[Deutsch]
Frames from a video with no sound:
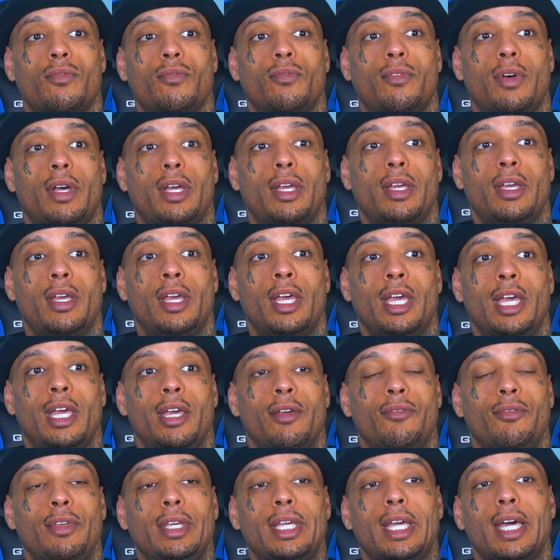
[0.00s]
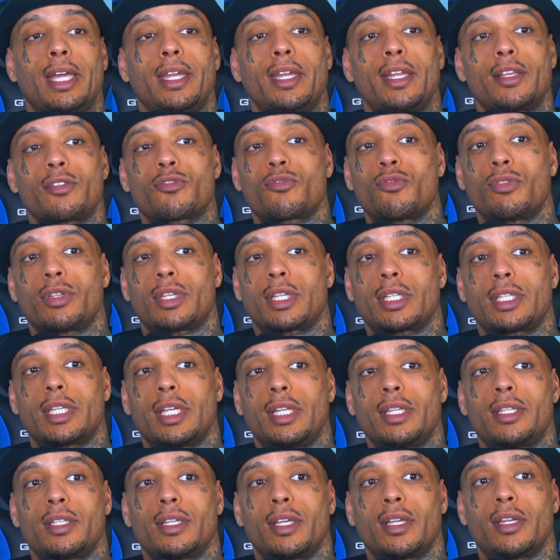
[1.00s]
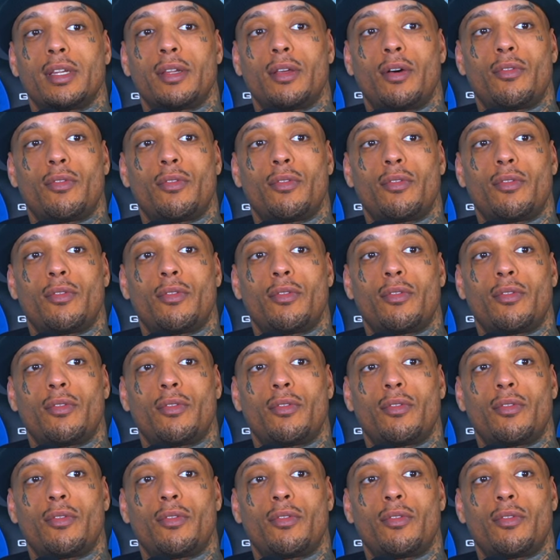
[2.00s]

Weil, wie kann das so interessant sein?